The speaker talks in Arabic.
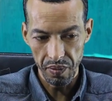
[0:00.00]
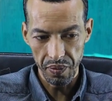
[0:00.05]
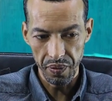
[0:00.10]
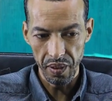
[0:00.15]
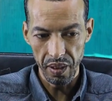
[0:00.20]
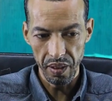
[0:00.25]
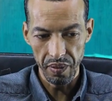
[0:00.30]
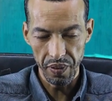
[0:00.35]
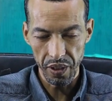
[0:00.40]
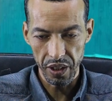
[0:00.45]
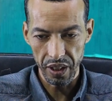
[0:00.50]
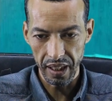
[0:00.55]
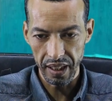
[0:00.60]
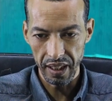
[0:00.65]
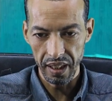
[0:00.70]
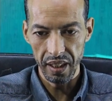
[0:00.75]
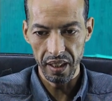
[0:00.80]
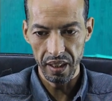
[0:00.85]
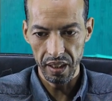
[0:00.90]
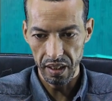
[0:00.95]
فاش
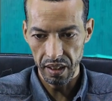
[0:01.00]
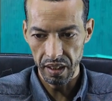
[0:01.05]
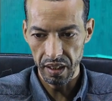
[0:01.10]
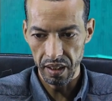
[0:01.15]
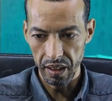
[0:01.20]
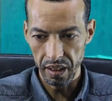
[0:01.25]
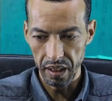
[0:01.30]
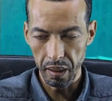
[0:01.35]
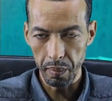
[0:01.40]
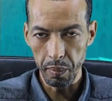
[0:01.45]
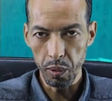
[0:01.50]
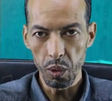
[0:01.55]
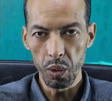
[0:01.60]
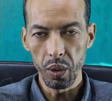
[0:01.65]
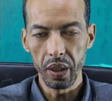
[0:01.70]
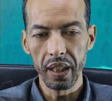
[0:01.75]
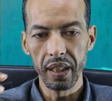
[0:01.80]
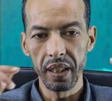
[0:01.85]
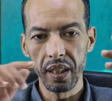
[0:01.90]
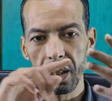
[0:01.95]

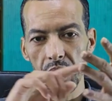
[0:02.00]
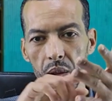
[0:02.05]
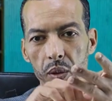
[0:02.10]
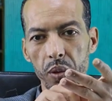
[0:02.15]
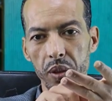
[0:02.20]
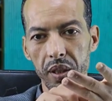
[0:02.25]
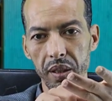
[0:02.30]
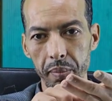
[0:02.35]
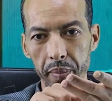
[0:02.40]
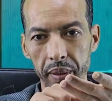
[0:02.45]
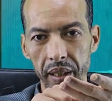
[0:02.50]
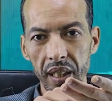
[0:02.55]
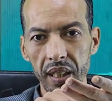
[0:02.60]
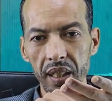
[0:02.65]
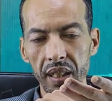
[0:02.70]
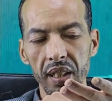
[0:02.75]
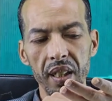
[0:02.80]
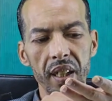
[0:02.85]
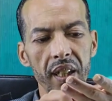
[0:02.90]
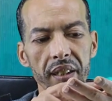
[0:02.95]
كنربطوه كنديروا له السميه
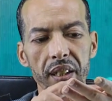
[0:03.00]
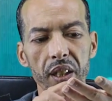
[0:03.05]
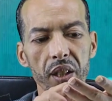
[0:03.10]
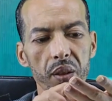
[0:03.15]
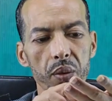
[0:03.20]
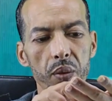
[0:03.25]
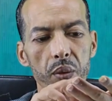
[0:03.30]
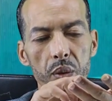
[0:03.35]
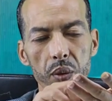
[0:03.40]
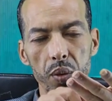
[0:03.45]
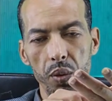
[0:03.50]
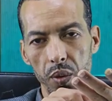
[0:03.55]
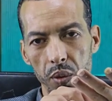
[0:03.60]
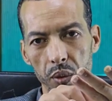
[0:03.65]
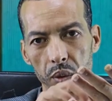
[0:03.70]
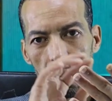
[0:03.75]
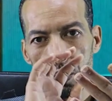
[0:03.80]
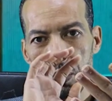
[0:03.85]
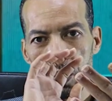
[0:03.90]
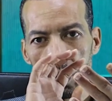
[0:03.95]

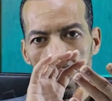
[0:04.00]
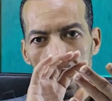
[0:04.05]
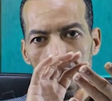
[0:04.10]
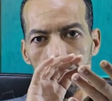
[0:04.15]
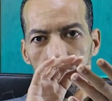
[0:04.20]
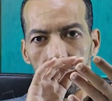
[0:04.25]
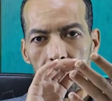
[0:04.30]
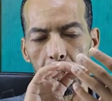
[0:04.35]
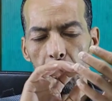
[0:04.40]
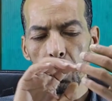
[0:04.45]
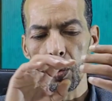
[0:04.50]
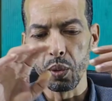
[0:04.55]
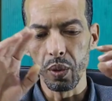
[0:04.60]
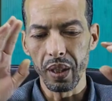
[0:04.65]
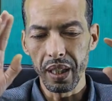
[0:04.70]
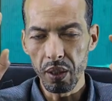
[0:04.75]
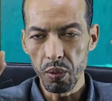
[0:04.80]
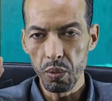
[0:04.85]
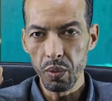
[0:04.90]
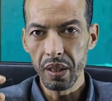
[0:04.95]
وكلمه المرور
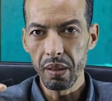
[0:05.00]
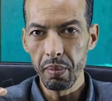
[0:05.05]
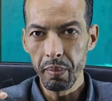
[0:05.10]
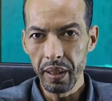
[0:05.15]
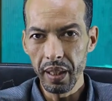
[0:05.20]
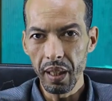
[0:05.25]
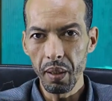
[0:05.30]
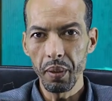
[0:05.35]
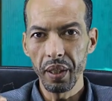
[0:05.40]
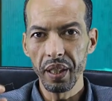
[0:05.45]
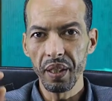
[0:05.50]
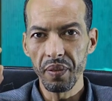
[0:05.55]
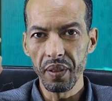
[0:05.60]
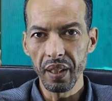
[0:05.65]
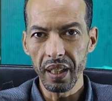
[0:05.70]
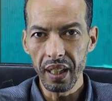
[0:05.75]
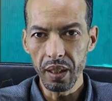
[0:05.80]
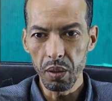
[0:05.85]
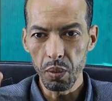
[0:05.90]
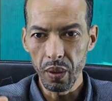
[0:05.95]
كتكون سميه وحده
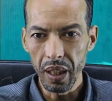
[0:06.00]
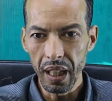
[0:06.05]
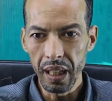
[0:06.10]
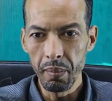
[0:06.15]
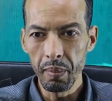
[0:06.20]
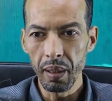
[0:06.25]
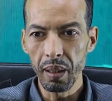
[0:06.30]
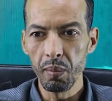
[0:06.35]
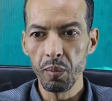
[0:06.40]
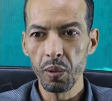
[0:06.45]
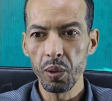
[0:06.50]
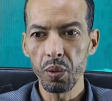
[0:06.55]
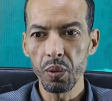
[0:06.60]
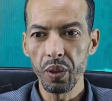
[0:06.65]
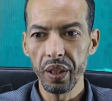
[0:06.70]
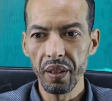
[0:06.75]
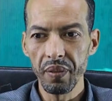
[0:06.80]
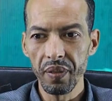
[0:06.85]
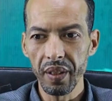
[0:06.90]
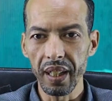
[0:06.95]
فقط وكلمه المرور
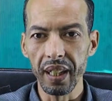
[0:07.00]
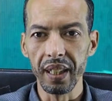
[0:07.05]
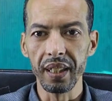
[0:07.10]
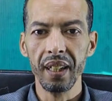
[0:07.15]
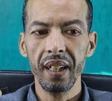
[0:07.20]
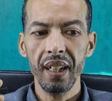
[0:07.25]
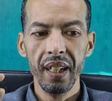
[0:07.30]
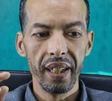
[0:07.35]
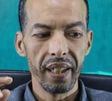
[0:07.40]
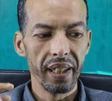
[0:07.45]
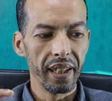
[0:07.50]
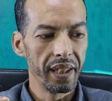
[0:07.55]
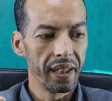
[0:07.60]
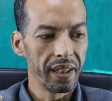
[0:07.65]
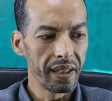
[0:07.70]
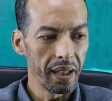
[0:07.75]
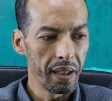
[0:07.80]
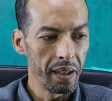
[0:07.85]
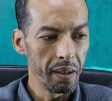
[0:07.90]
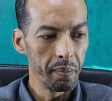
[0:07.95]
وحده فقط يعني
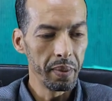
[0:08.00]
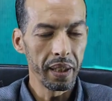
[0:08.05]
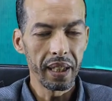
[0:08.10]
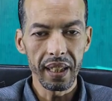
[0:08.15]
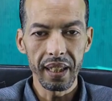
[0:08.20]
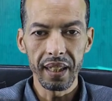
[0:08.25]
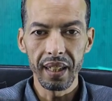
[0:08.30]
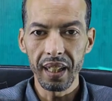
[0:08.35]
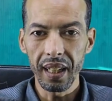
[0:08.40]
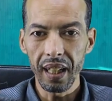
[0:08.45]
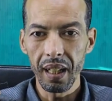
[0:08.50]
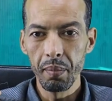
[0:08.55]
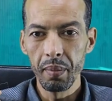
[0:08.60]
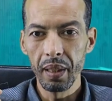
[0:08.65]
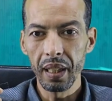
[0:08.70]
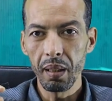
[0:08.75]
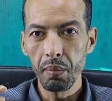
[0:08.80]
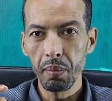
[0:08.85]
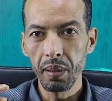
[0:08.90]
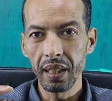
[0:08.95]
انت ملي كتنقل
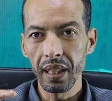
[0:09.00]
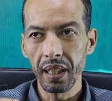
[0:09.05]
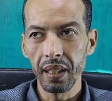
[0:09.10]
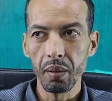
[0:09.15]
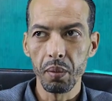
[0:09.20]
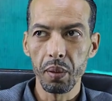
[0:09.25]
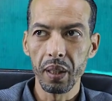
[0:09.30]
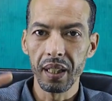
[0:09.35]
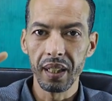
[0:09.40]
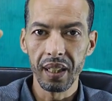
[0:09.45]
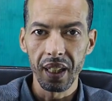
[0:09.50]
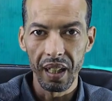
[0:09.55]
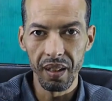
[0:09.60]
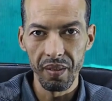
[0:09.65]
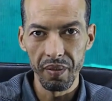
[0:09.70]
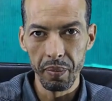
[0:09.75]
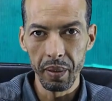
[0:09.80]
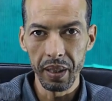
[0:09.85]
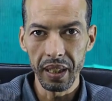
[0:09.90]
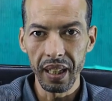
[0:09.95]
من هذا البيت هذا
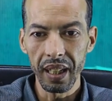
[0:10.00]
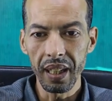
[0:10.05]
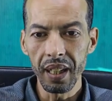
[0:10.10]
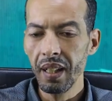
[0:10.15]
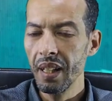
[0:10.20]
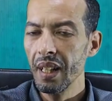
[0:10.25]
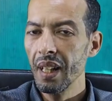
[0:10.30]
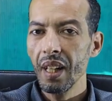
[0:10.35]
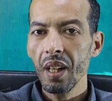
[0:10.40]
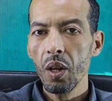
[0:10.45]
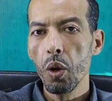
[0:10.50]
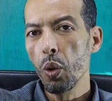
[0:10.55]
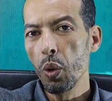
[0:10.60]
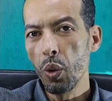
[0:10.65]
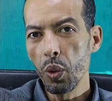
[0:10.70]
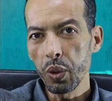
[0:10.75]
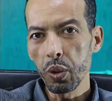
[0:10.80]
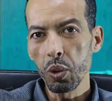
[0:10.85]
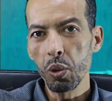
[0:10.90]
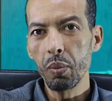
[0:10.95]
وكتدخل في بيت اخر
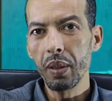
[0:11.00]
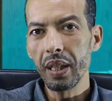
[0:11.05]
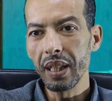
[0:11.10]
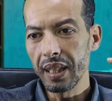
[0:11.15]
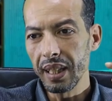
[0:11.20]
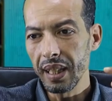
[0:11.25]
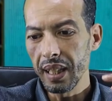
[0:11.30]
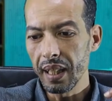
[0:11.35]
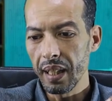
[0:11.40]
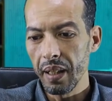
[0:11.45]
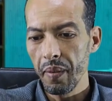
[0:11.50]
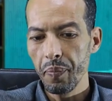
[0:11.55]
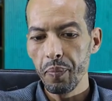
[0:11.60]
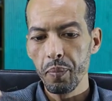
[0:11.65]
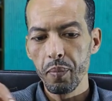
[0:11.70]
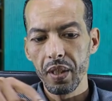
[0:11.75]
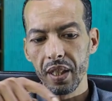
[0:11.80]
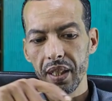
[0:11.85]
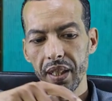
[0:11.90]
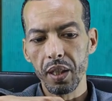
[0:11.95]
اوتوماتيك
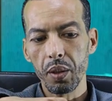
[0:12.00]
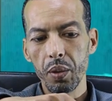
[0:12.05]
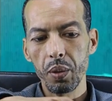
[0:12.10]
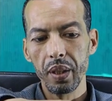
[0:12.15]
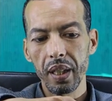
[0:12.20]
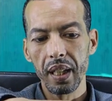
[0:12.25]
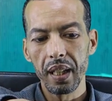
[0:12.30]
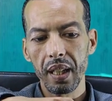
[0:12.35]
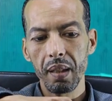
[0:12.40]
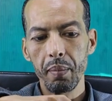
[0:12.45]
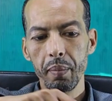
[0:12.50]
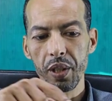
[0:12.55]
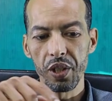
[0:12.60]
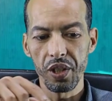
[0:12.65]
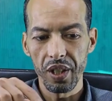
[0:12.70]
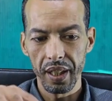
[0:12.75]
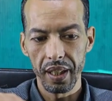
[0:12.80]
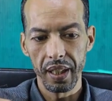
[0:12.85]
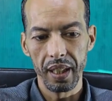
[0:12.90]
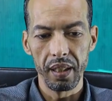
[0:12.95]
تيكون هذا
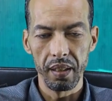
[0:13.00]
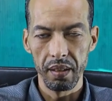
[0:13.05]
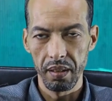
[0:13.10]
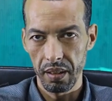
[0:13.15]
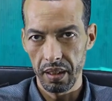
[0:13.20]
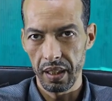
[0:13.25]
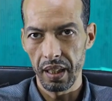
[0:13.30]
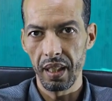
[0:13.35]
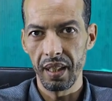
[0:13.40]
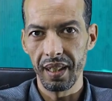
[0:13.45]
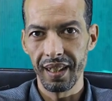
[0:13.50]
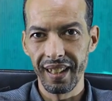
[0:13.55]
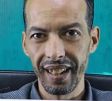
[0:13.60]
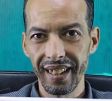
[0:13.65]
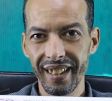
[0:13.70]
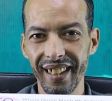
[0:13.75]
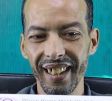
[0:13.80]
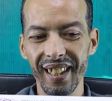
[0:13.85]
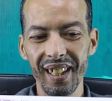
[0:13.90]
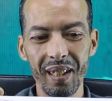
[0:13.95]
الميش هذا هذا
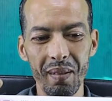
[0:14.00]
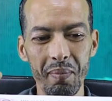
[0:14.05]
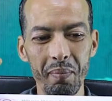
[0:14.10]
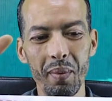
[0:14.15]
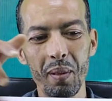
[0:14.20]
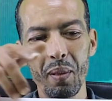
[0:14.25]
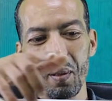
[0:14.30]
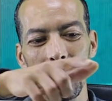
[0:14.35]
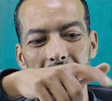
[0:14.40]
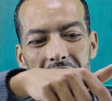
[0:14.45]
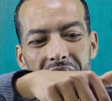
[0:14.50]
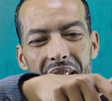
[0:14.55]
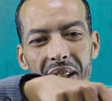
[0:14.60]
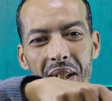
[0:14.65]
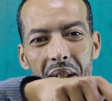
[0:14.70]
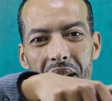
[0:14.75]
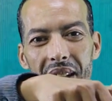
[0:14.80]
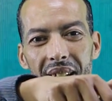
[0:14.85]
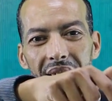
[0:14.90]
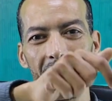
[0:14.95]
الاختراع سموه
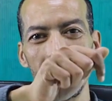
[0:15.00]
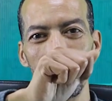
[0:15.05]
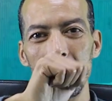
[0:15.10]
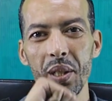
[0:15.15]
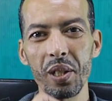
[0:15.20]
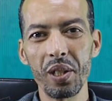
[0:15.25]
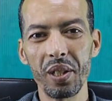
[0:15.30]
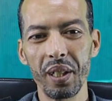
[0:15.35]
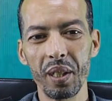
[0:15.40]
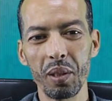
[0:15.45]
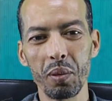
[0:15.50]
الميش